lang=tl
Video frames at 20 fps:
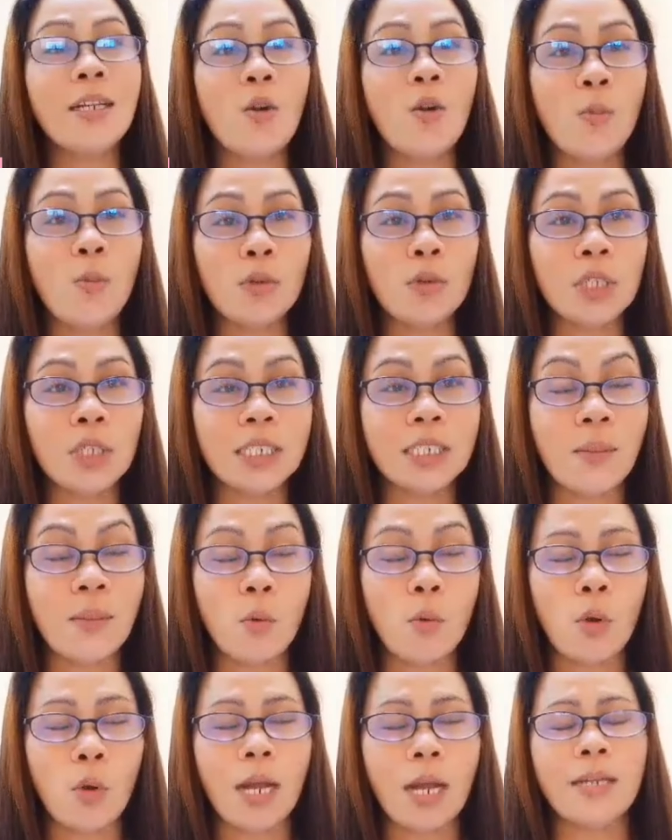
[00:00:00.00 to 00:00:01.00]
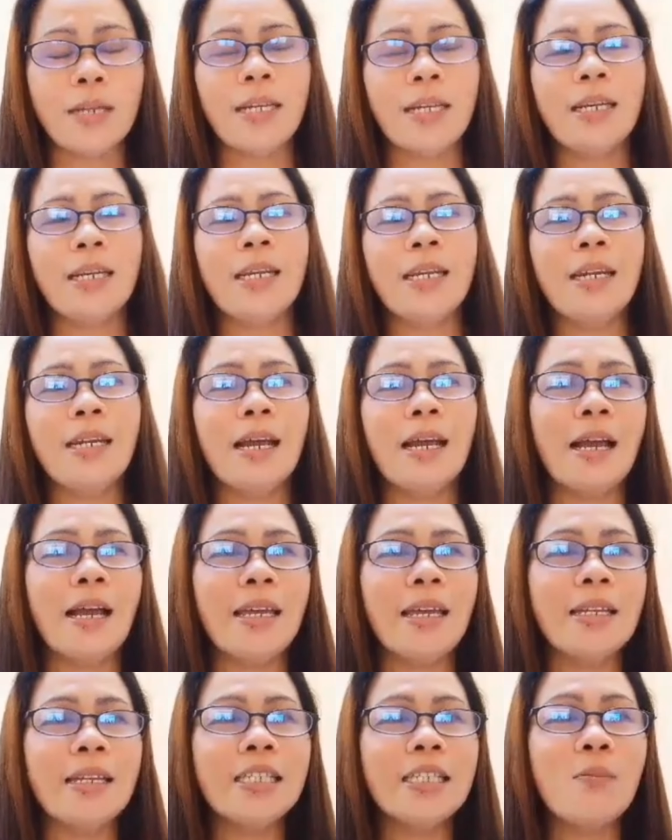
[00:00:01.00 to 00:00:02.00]
na daw po siya sa mukha ni Rina.
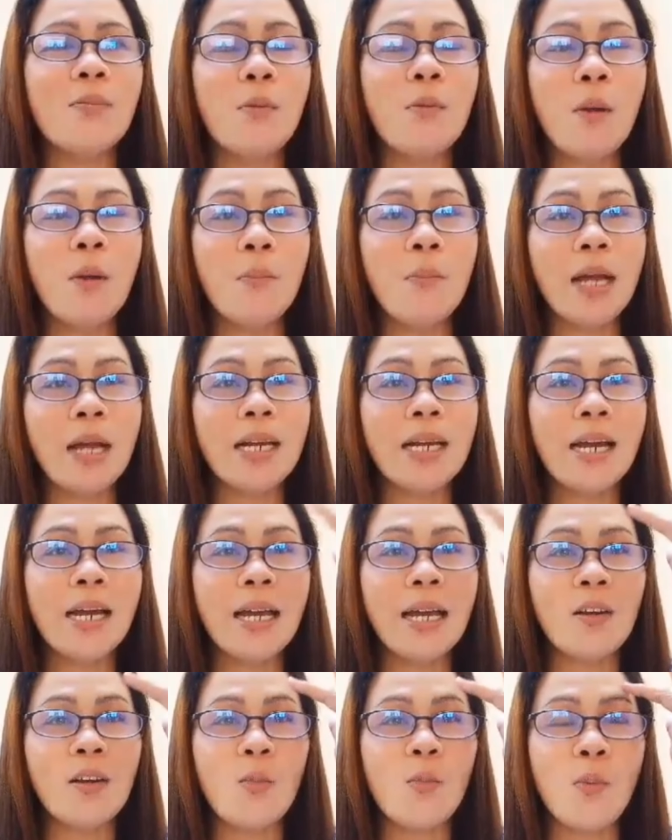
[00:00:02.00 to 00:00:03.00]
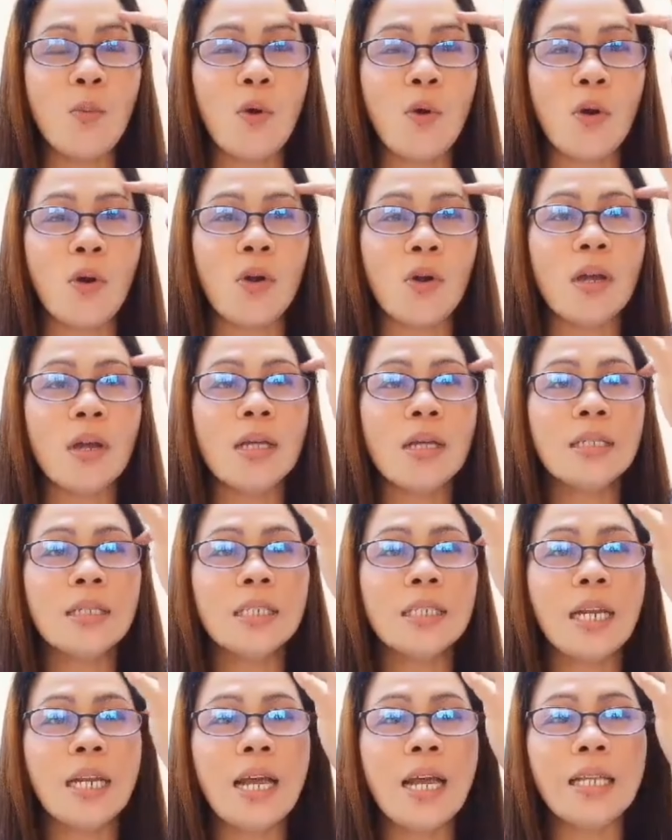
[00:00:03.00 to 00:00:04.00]
Ayan, isang magpagpalang araw po
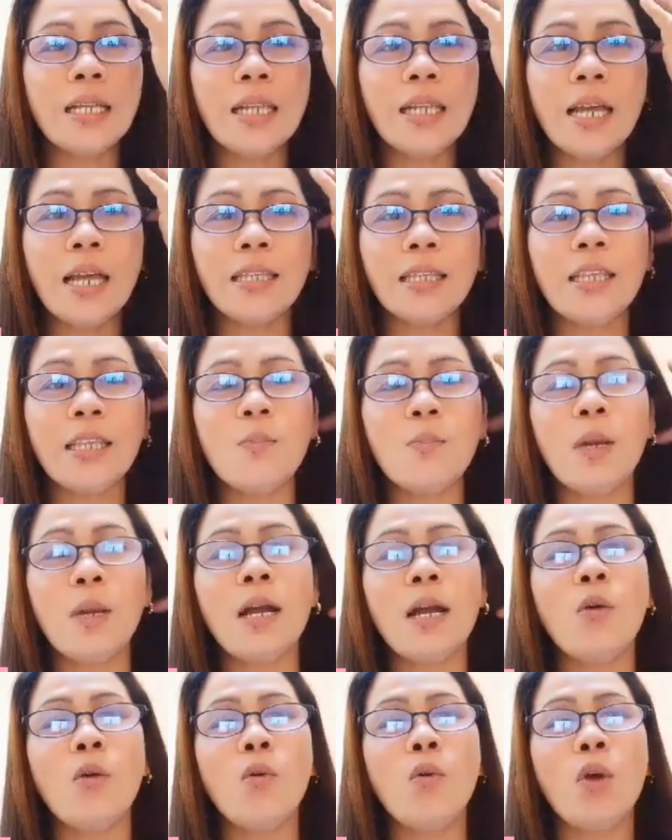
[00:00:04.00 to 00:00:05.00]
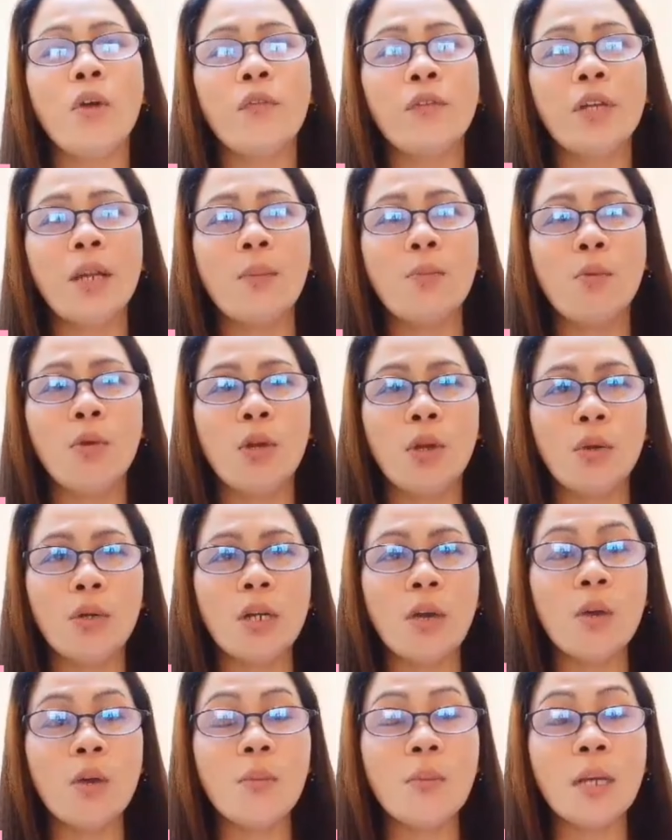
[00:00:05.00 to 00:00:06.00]
sa lahat-lahat ng mga OFW.
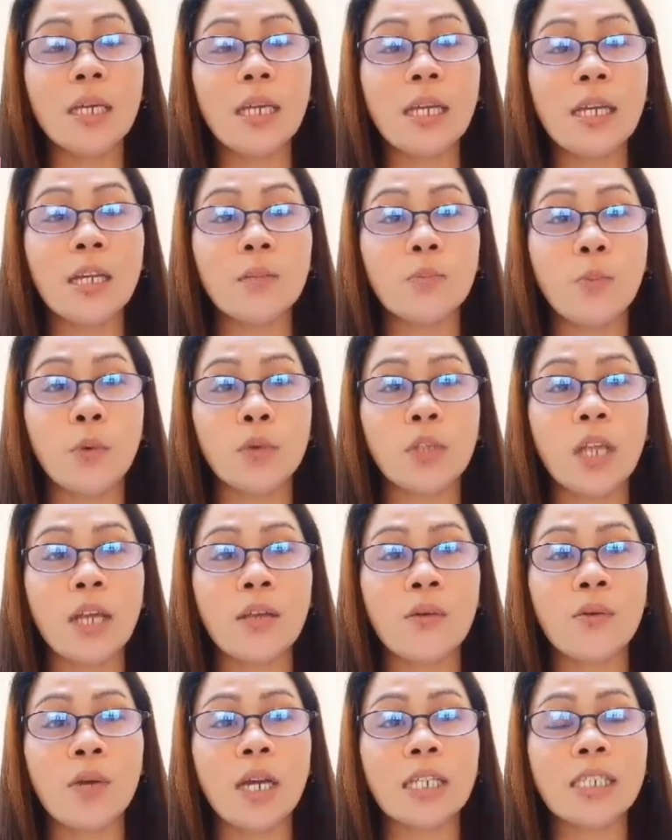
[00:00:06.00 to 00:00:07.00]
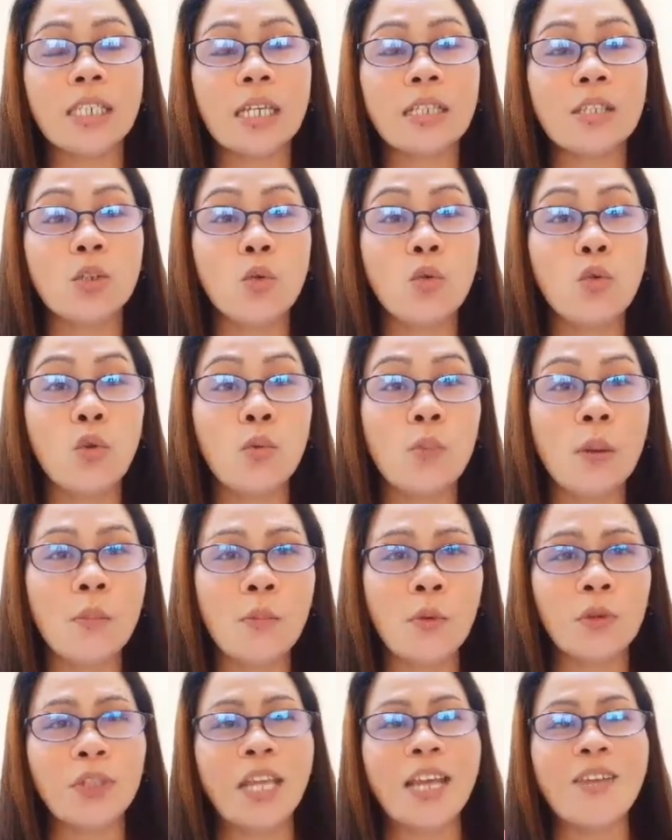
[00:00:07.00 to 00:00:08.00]
Naway mag-ingat po tayo kahit saan sulok man
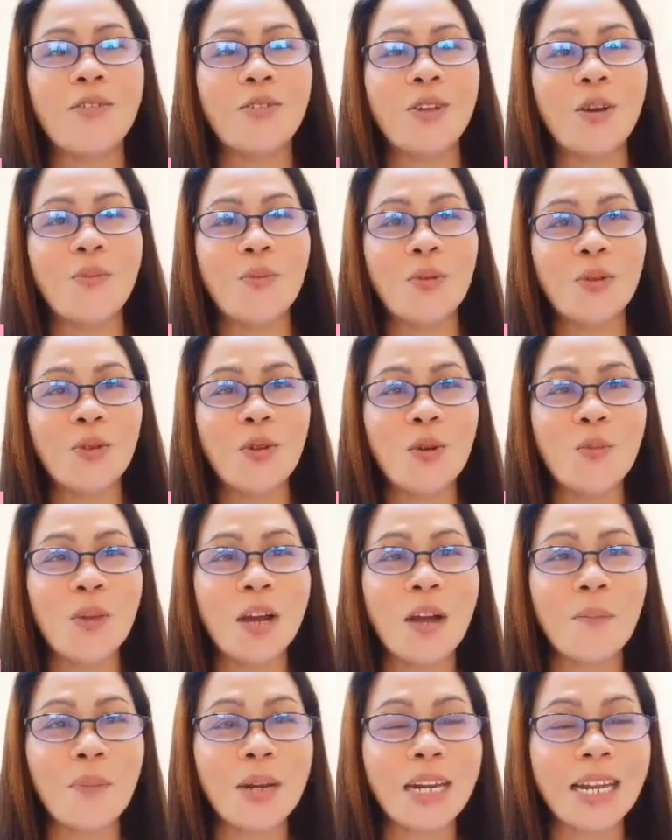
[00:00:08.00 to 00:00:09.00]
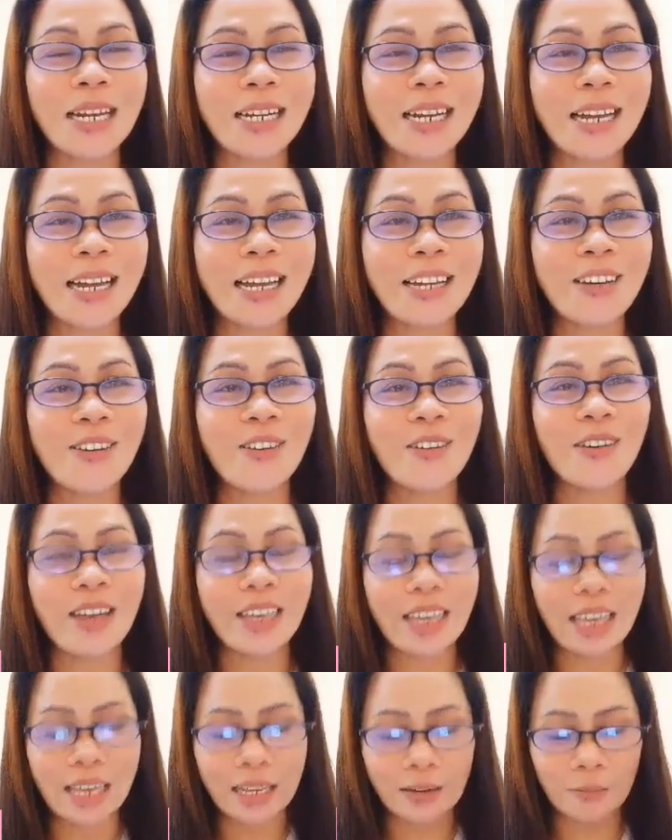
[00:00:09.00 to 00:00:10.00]
po tayo ng mundo, mga palanggaan, no?
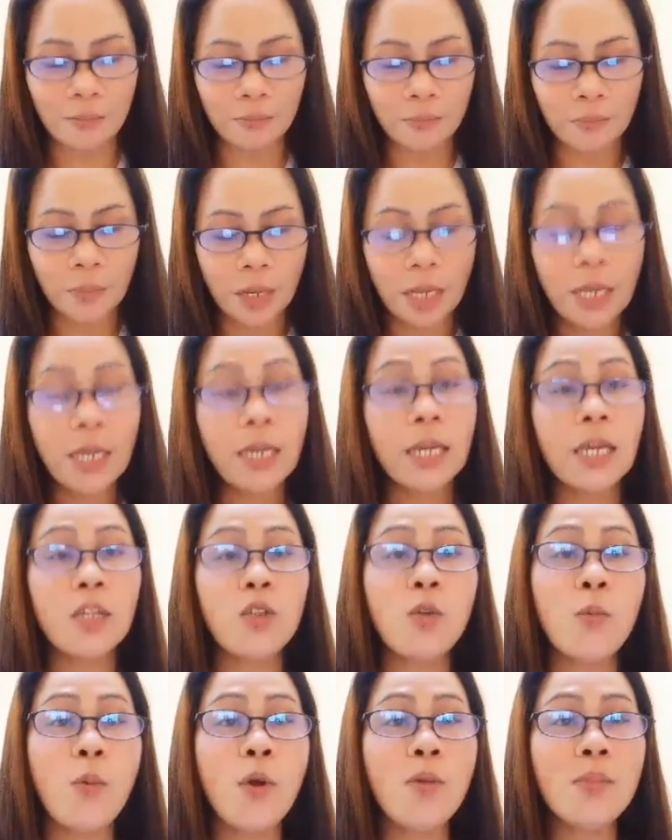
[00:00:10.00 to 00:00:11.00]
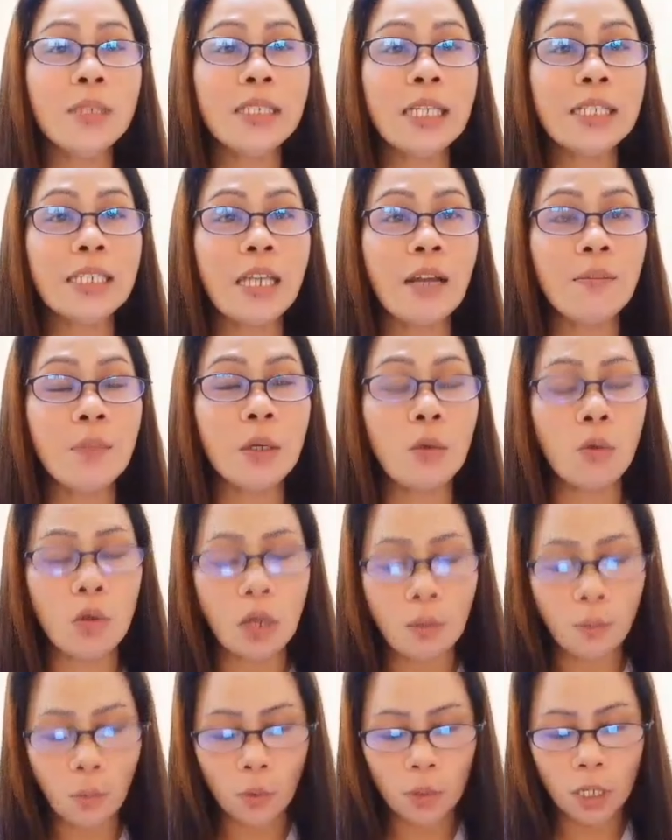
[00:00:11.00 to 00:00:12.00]
Ayan. Ito po masasabi ko
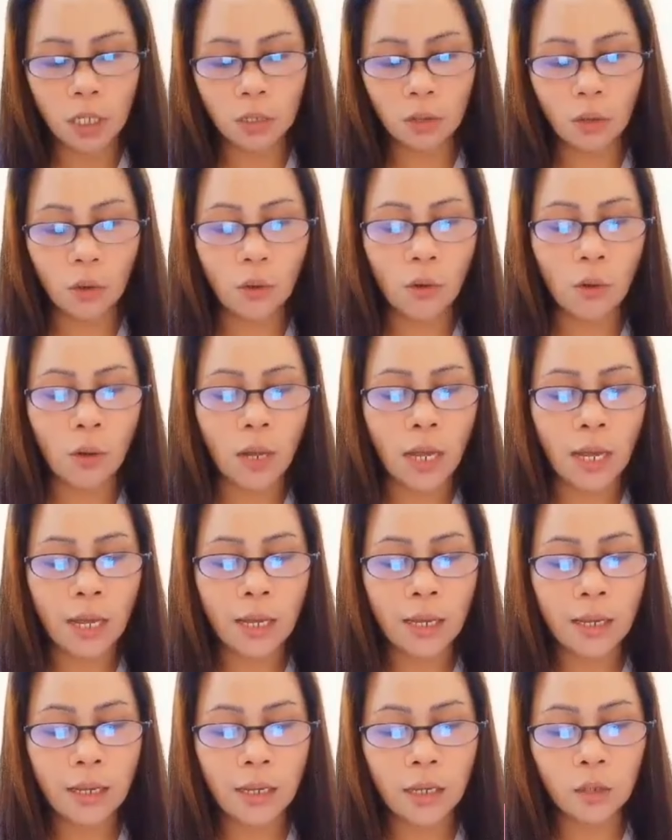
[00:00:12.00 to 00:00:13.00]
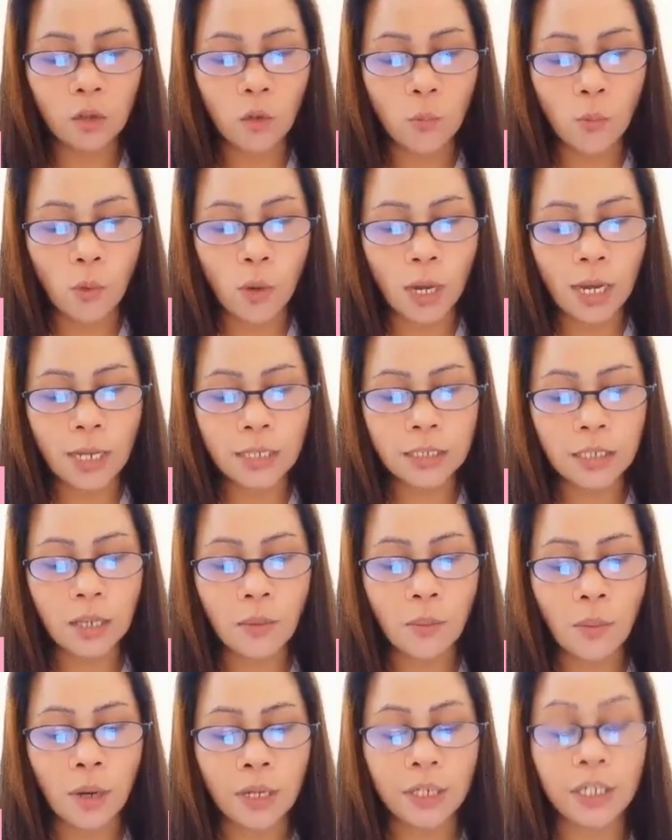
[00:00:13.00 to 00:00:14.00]
lang po dito ay ito po ay
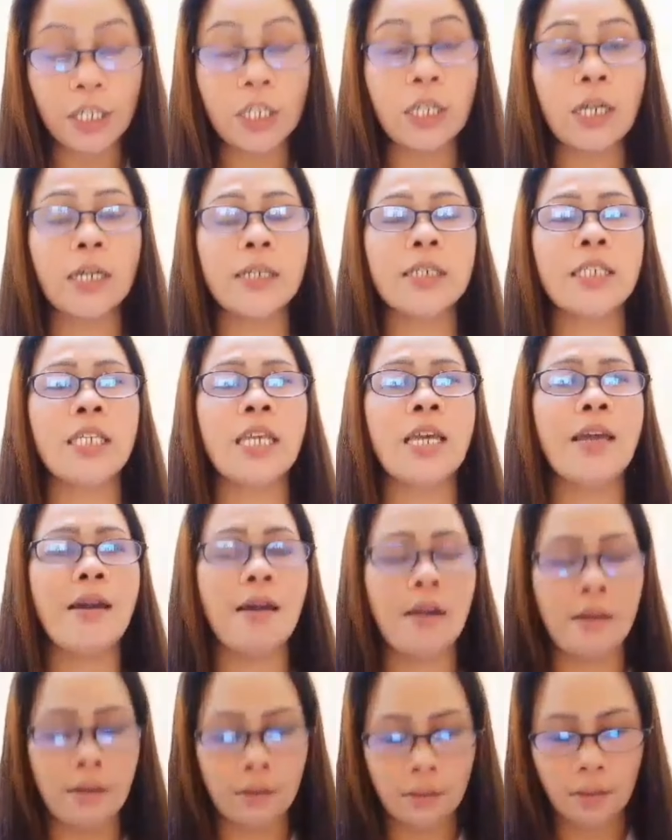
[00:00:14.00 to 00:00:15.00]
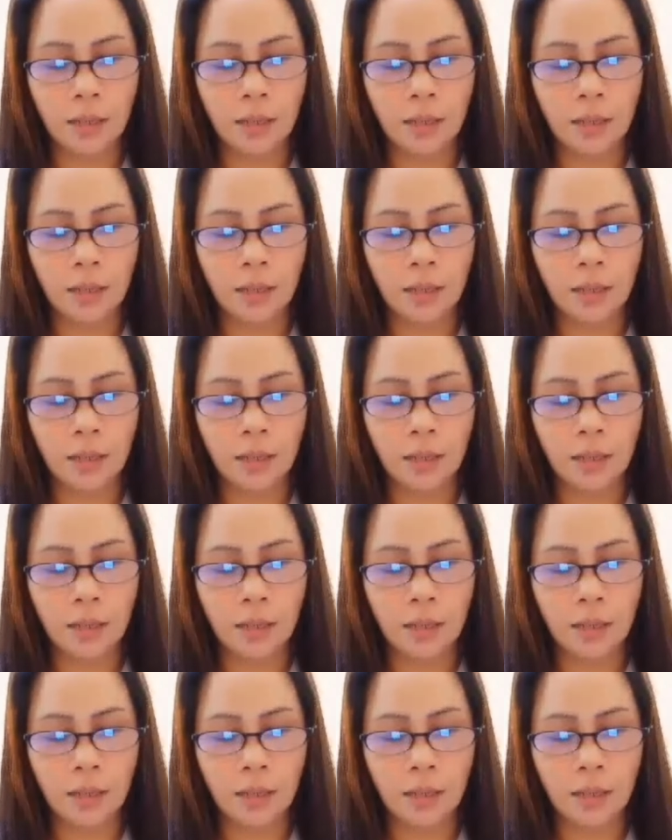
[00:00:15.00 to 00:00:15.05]
si Mark Garcia.